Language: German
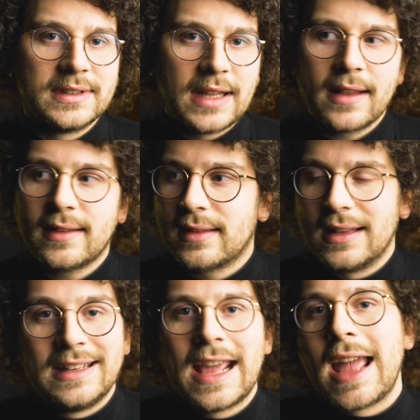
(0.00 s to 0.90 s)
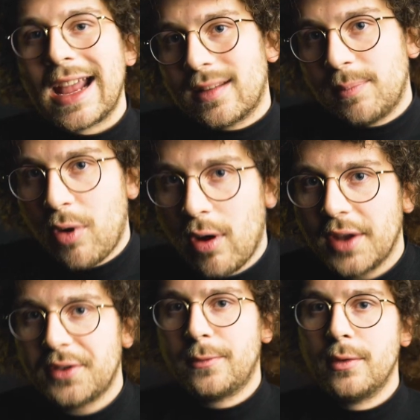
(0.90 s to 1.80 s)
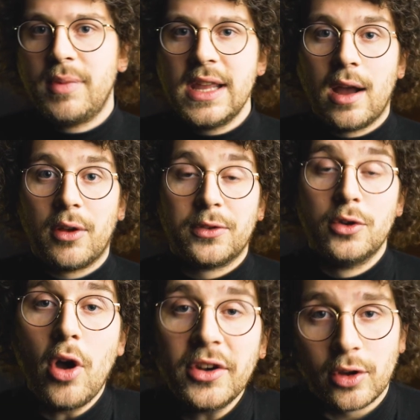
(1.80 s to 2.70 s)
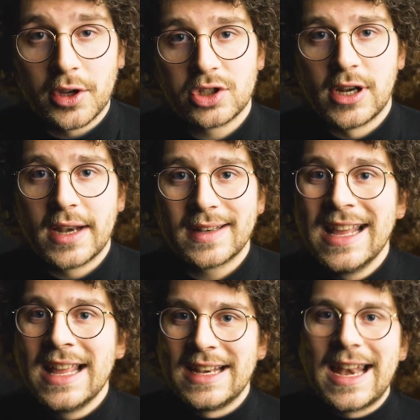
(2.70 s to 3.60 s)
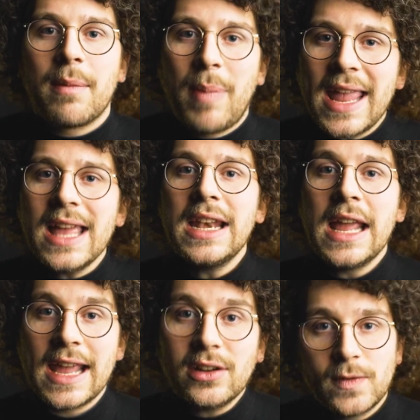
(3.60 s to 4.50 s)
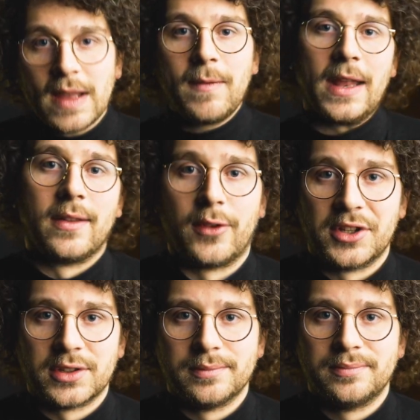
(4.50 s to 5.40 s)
dass der Export für Bier aus Norddeutschland nach Bayern erschwert werden sollte.